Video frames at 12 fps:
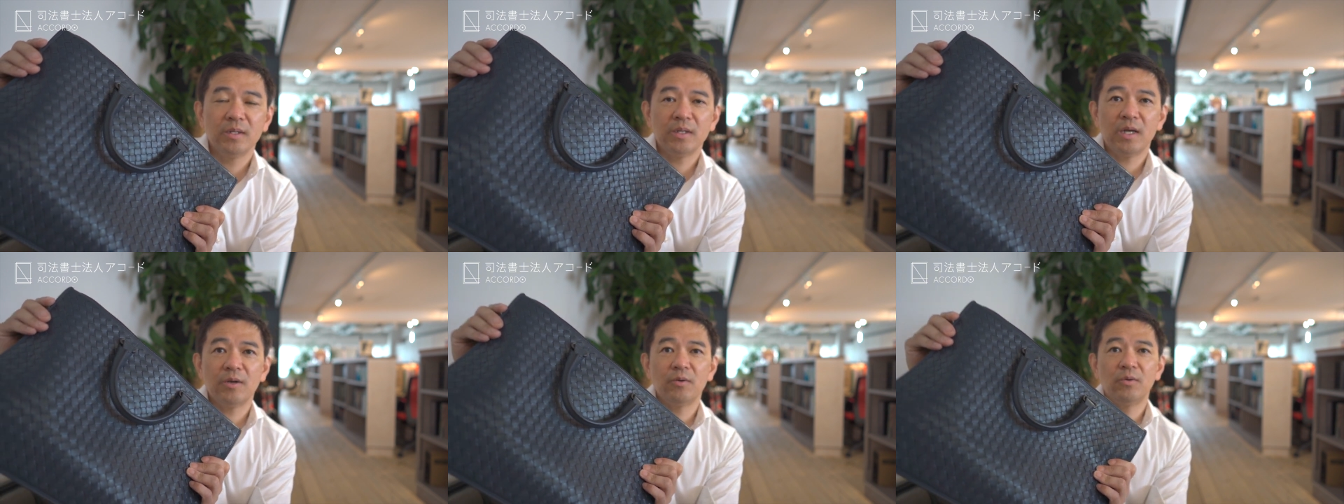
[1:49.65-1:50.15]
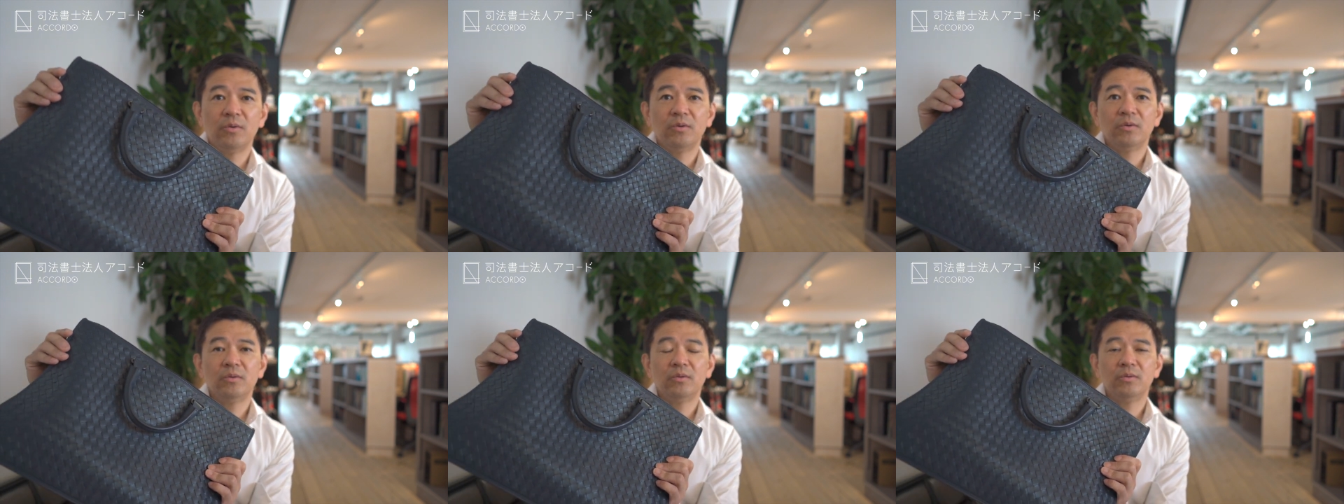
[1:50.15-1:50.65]
で、ま
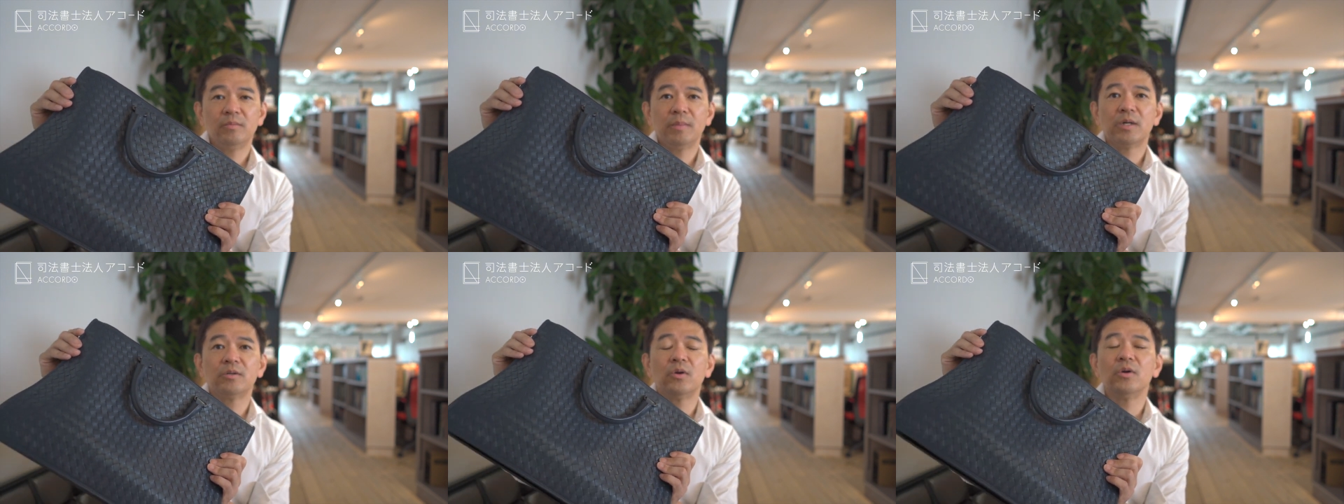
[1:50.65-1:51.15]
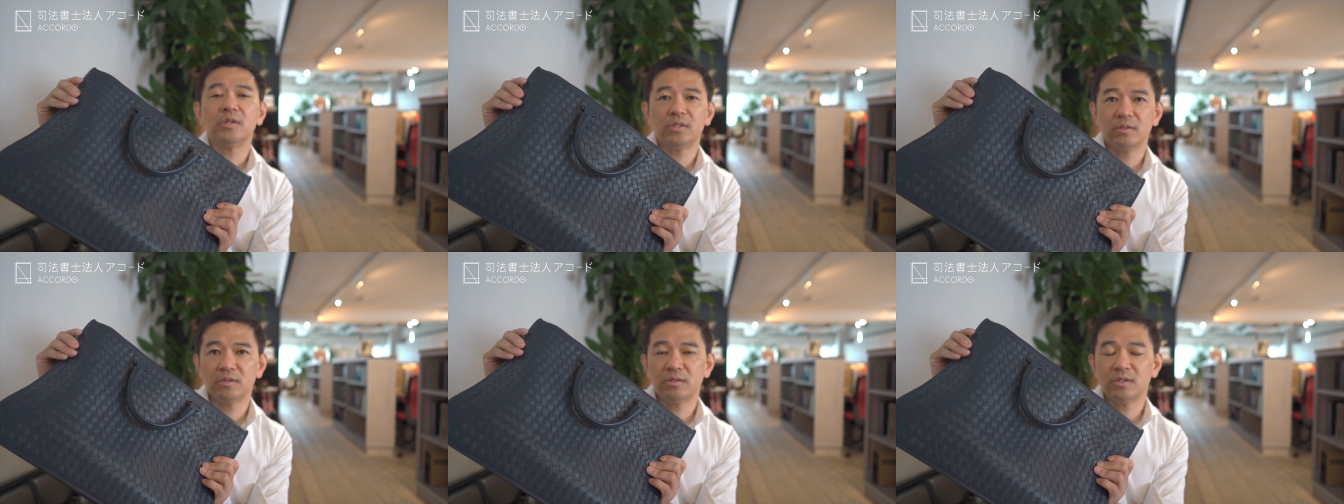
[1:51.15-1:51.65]
あ、黒い
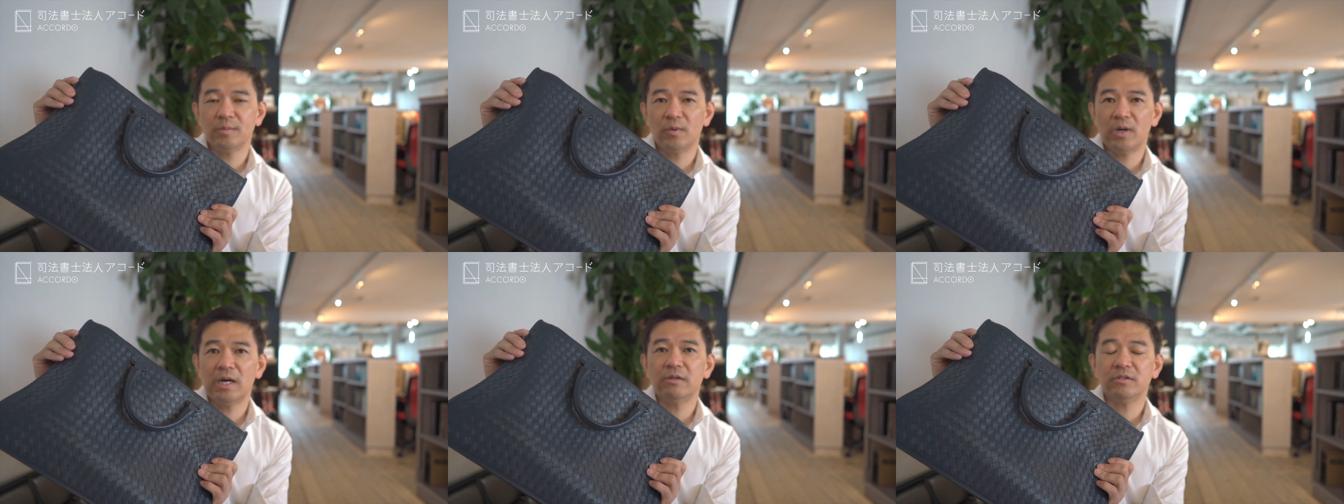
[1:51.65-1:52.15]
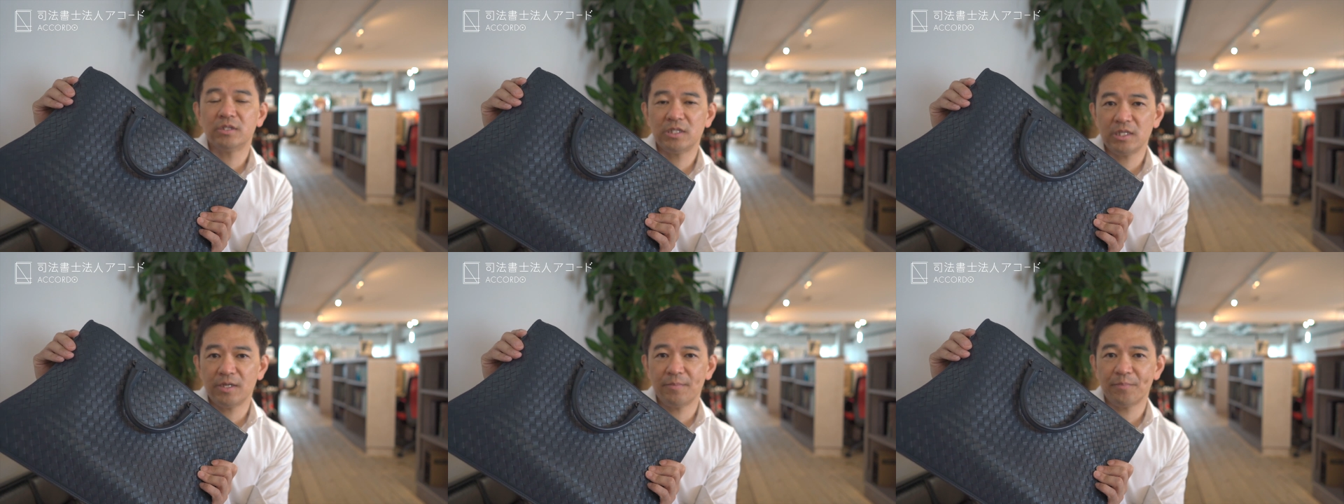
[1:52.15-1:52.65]
スーツにも合う
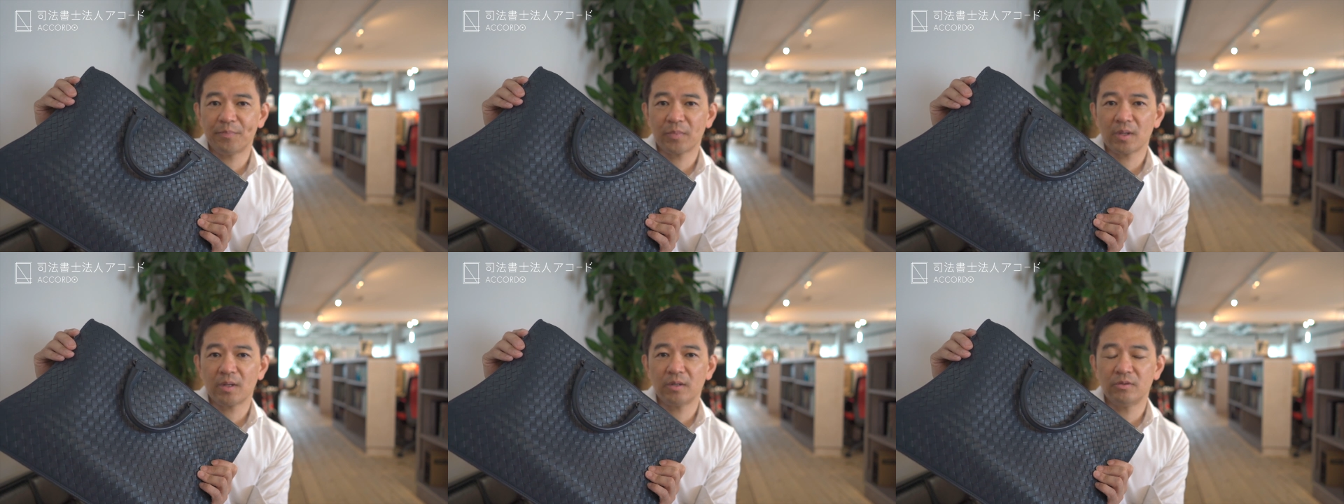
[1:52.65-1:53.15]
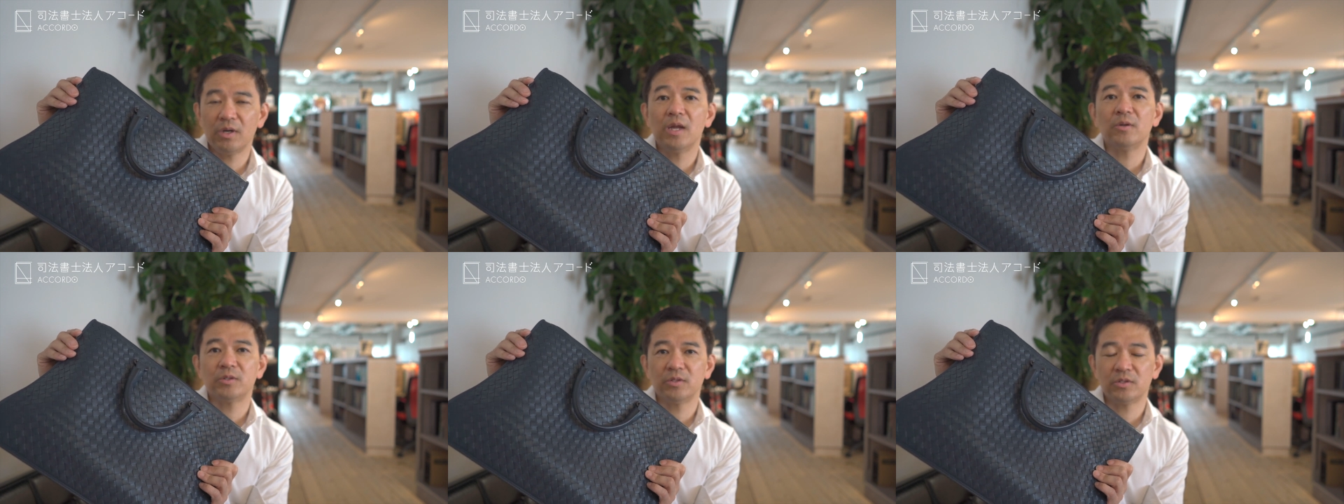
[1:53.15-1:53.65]
し、
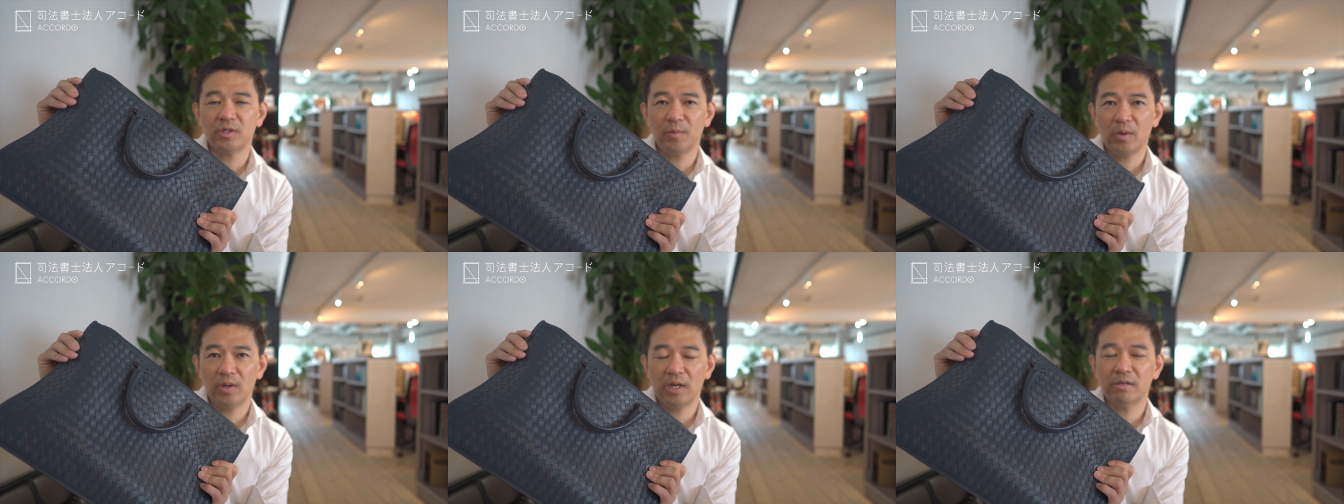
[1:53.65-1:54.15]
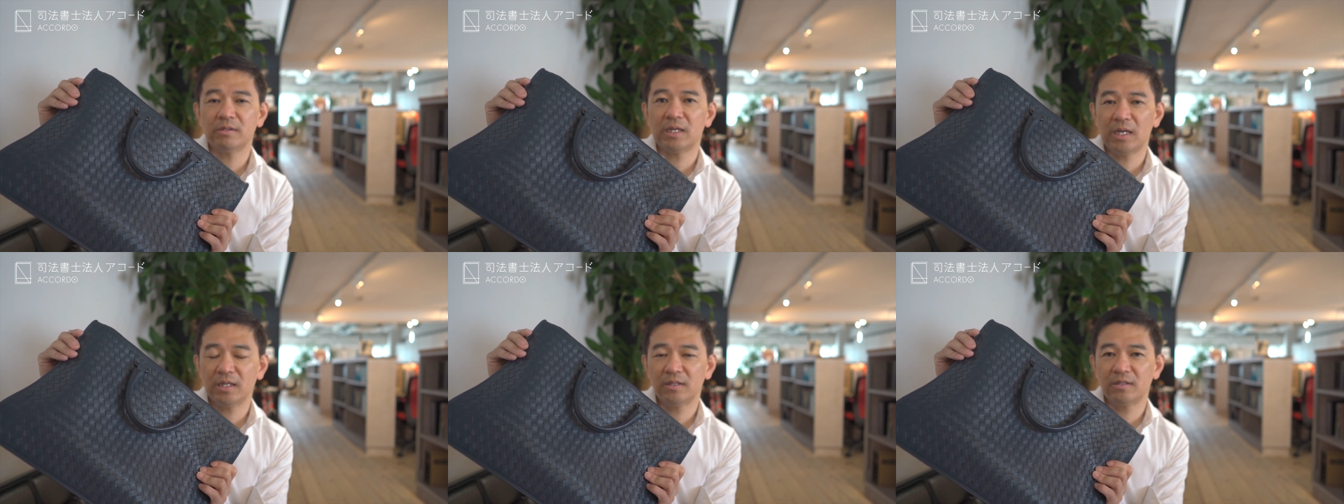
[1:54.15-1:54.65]
グレーのスーツにも合う
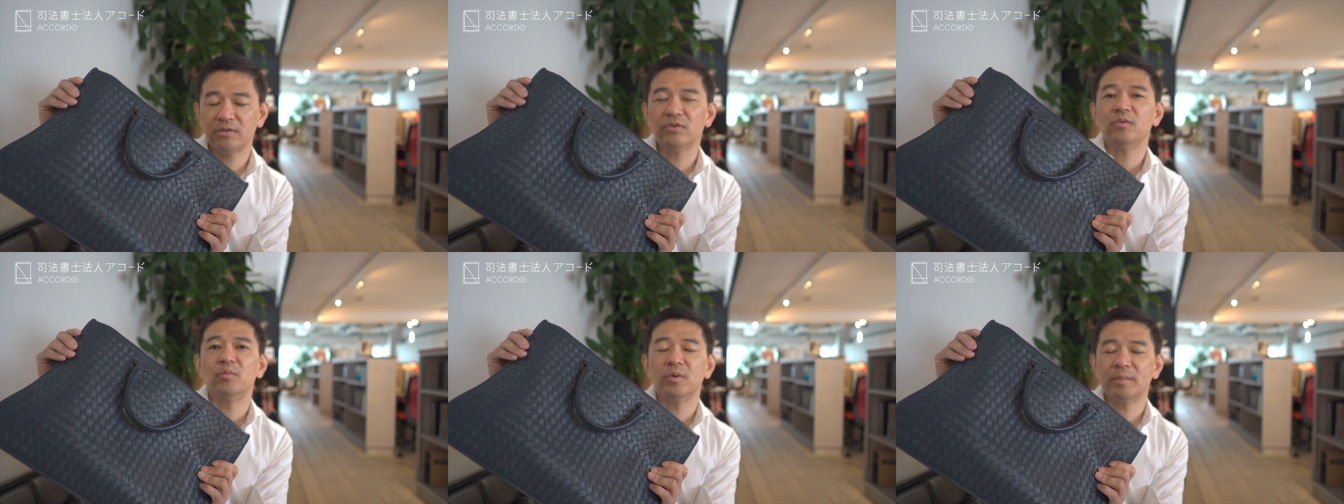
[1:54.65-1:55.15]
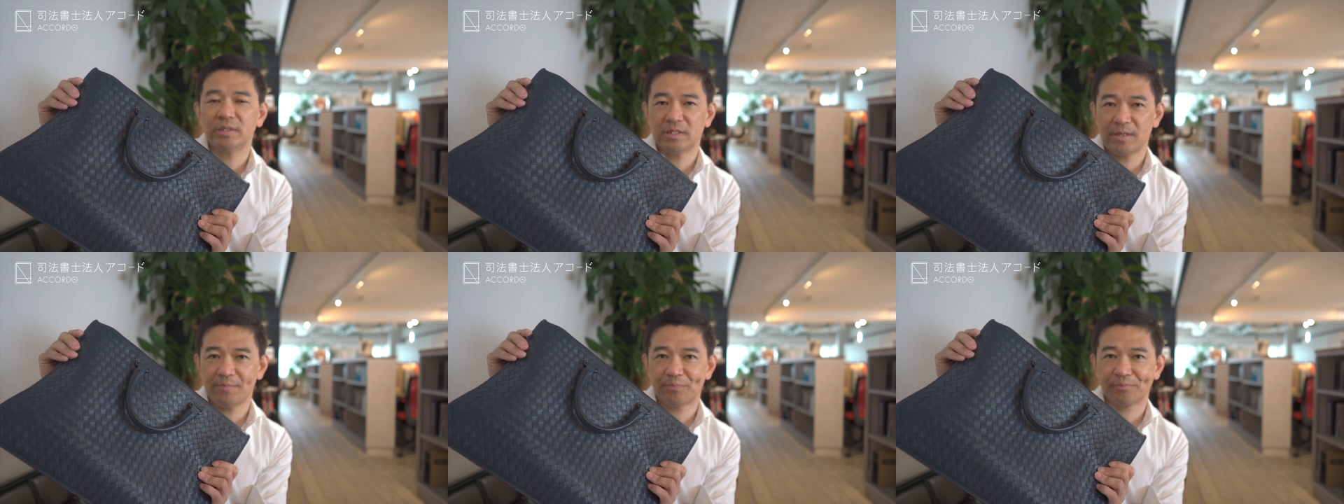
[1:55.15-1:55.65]
かなっていうふうに思いまし
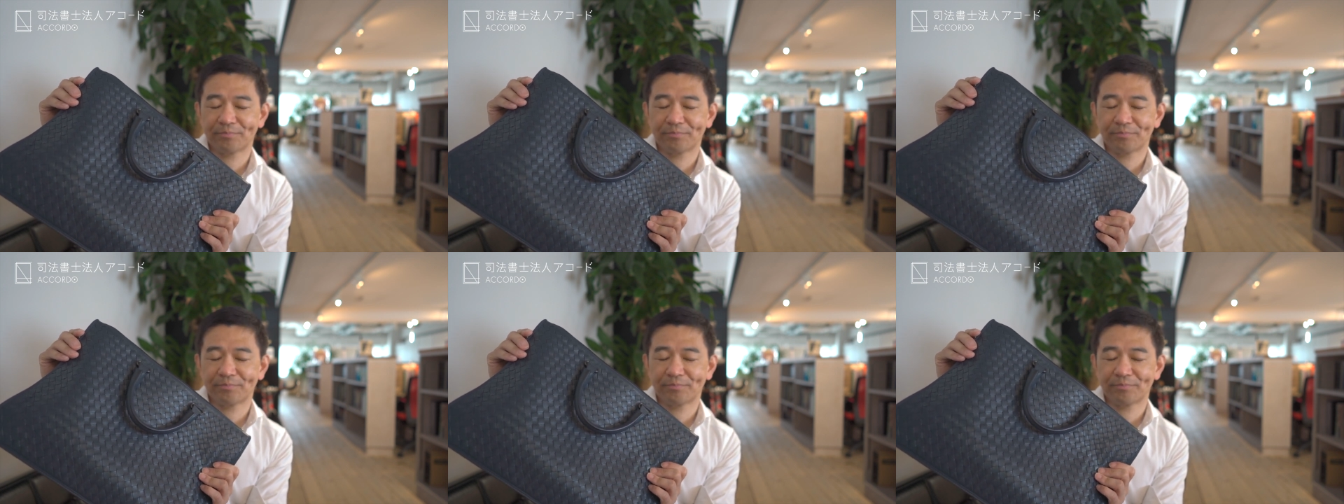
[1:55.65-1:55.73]
た。